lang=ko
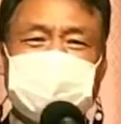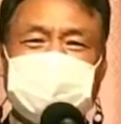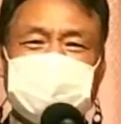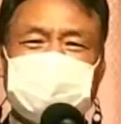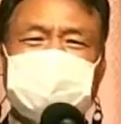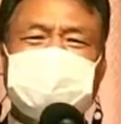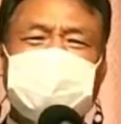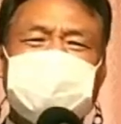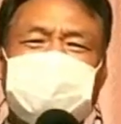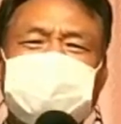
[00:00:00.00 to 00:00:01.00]
없어도
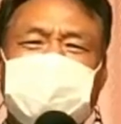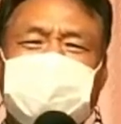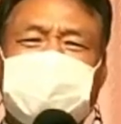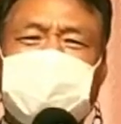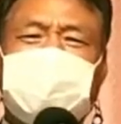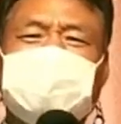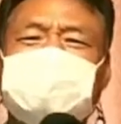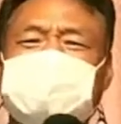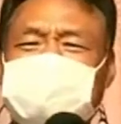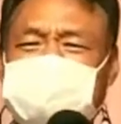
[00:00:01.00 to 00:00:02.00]
없다고 말하는 것이